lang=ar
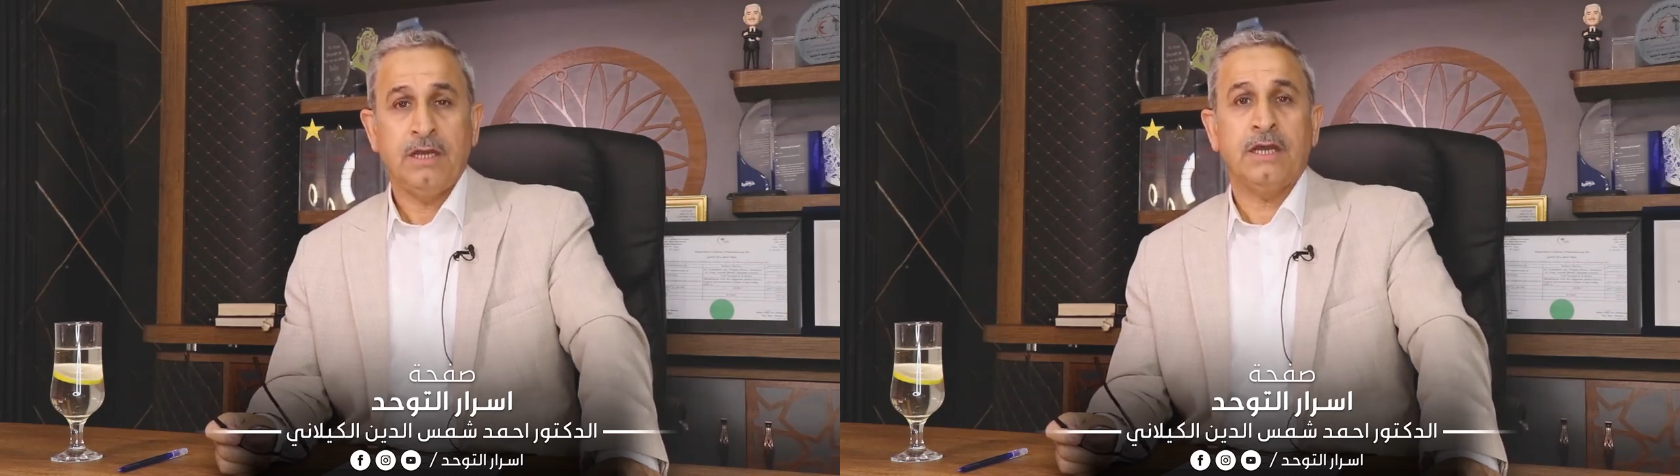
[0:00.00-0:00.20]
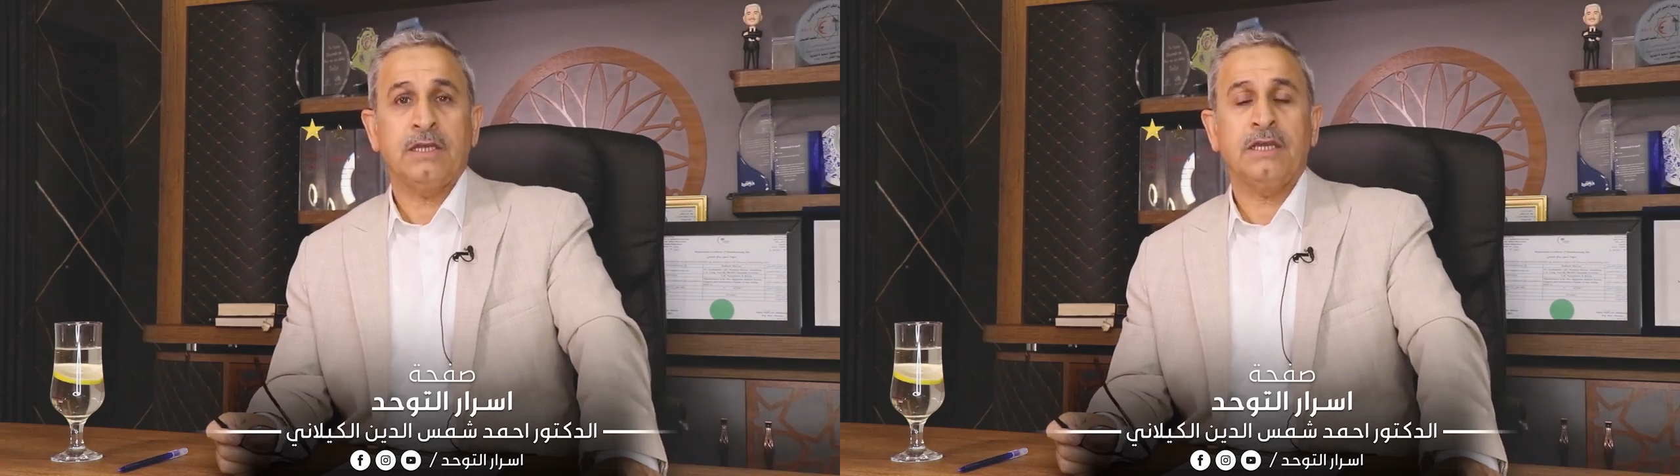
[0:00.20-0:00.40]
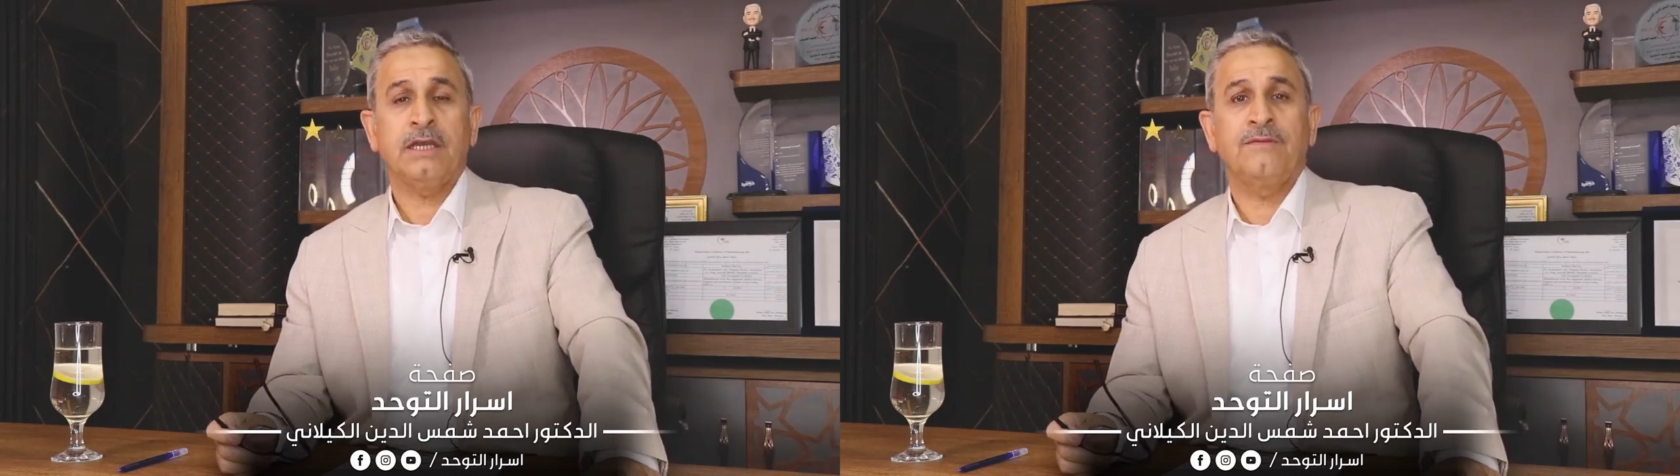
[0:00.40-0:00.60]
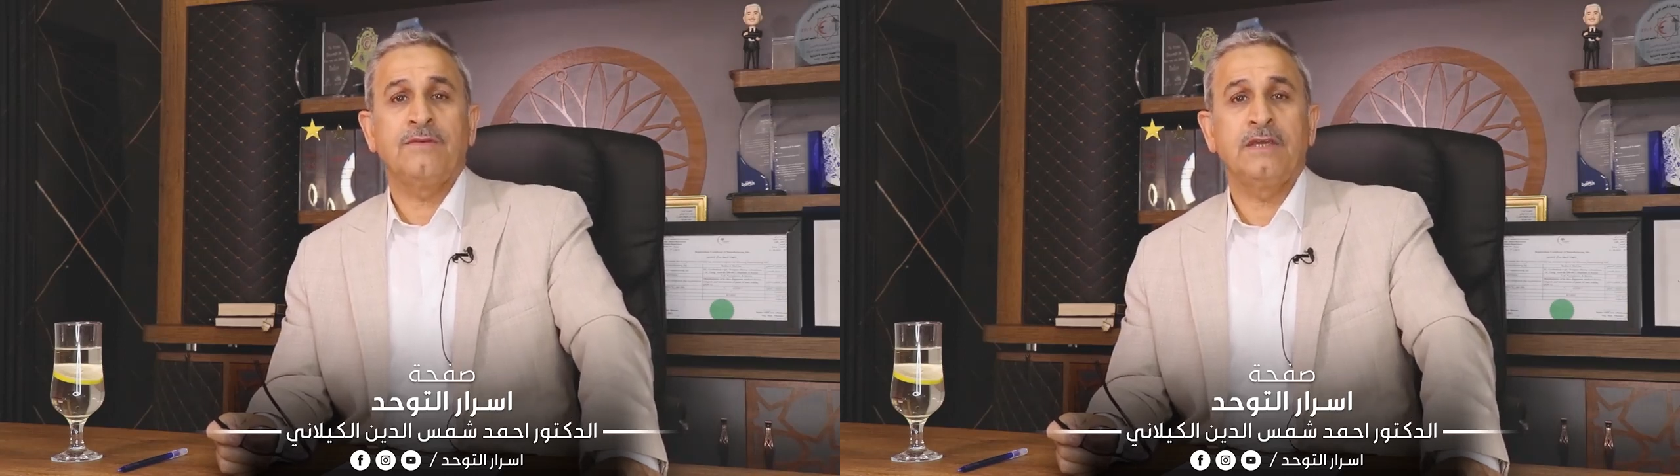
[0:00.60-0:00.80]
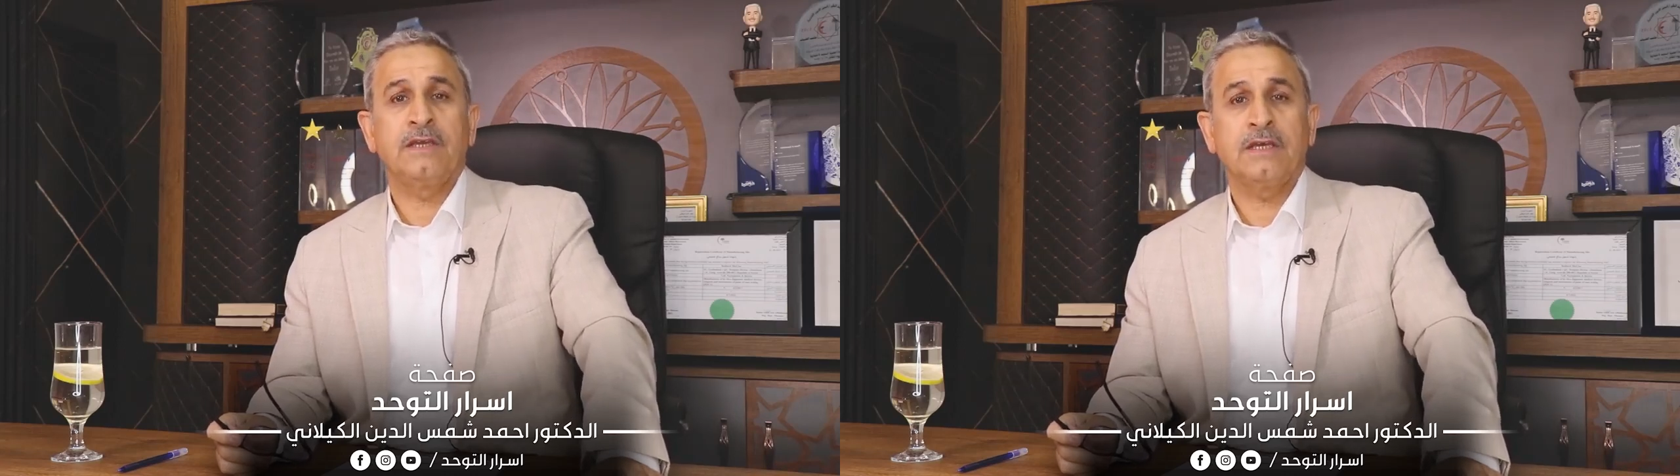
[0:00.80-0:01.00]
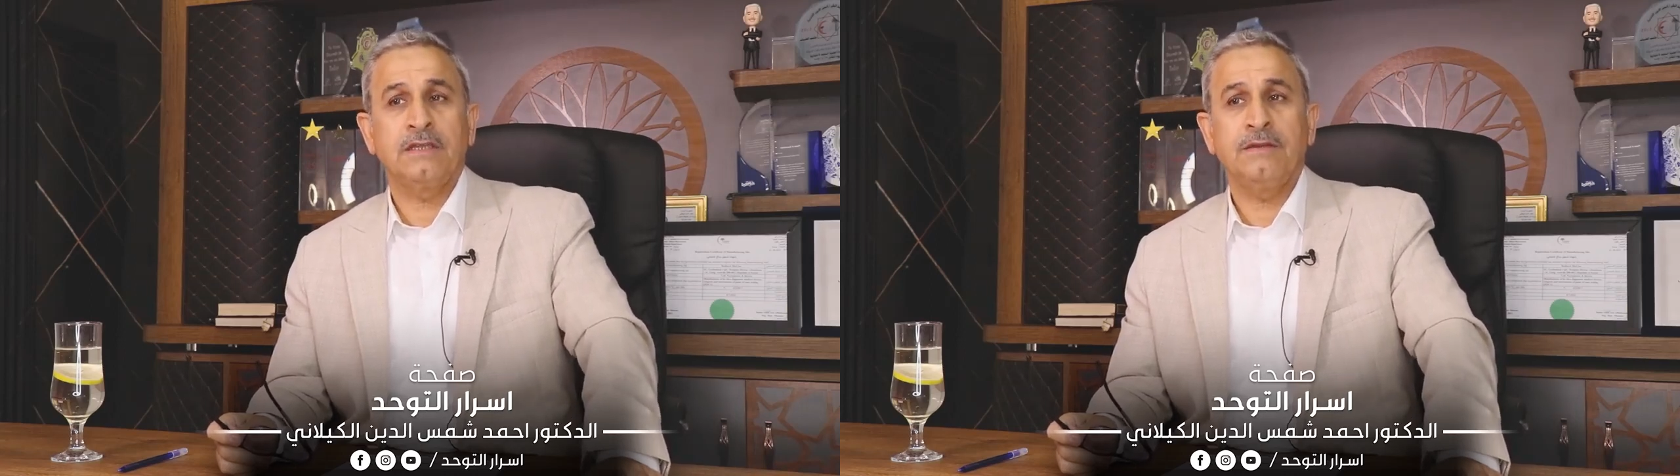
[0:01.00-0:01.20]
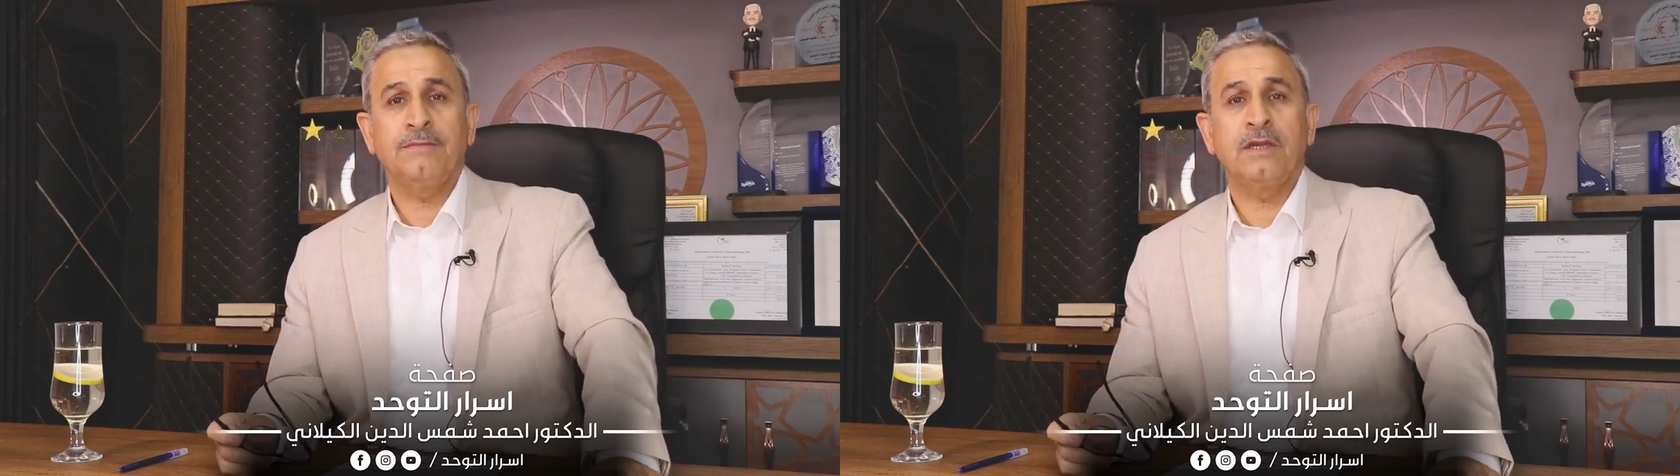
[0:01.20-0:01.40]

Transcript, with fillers: حقيقة في كثير من